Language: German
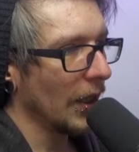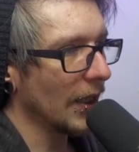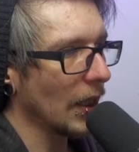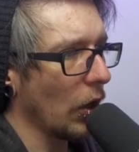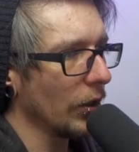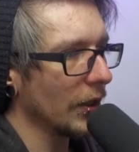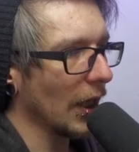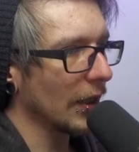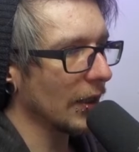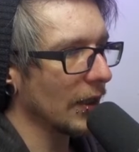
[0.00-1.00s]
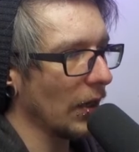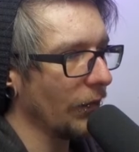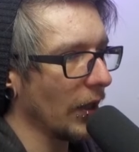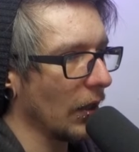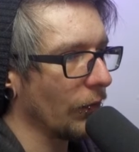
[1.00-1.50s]
Ist auch nicht gerade das
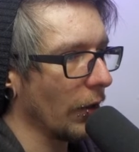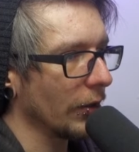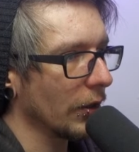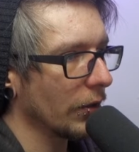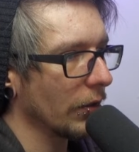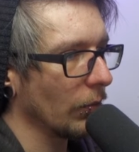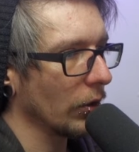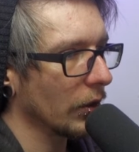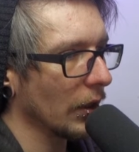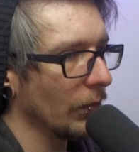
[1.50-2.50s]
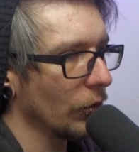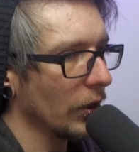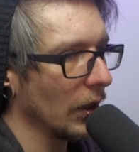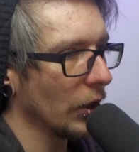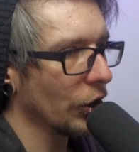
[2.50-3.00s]
anfängerfreundlichste Monster, muss
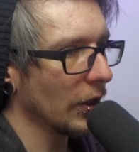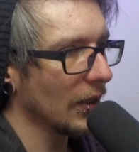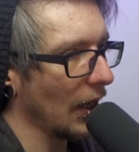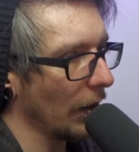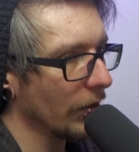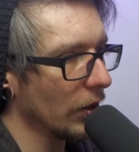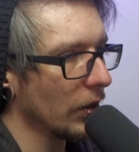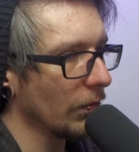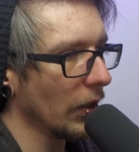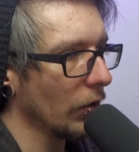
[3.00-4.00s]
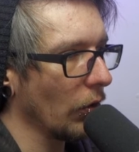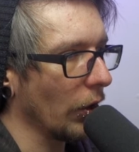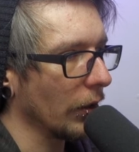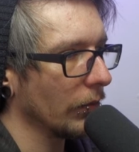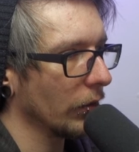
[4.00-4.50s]
ich an der Stelle sagen. Aber sie ist immerhin
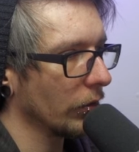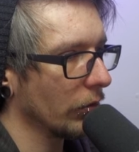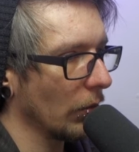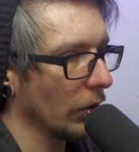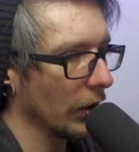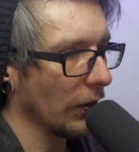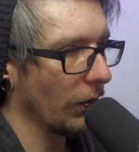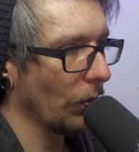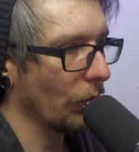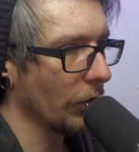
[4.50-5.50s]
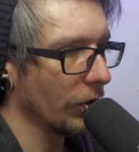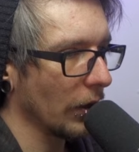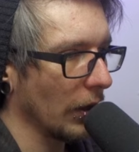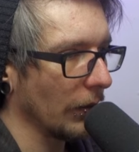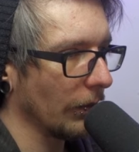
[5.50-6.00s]
neu. Jetzt kommen auch die ganzen
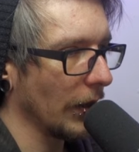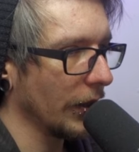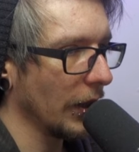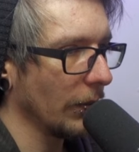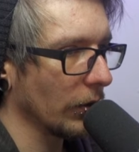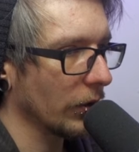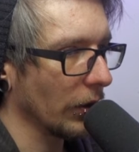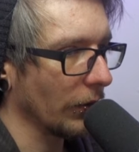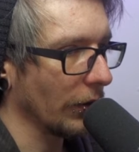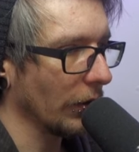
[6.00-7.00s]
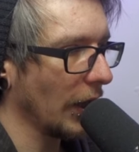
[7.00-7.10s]
3-Star-LD-Monster neu.